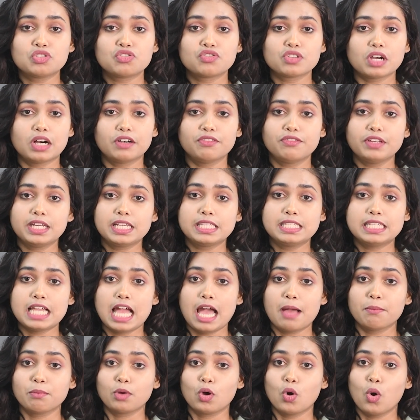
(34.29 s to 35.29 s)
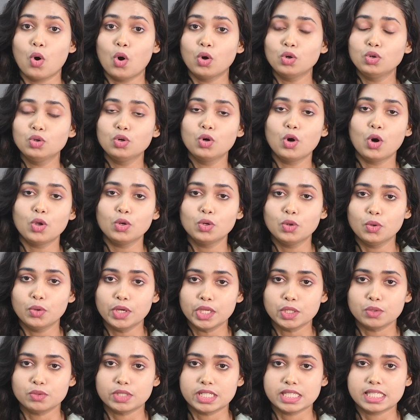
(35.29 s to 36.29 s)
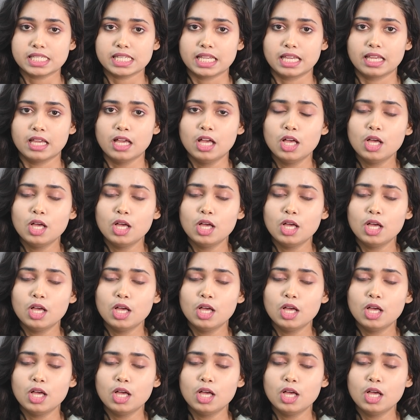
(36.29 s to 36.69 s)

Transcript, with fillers: ট্রাফিক জ্যাম ঘন ঘন হয়ে উঠেছে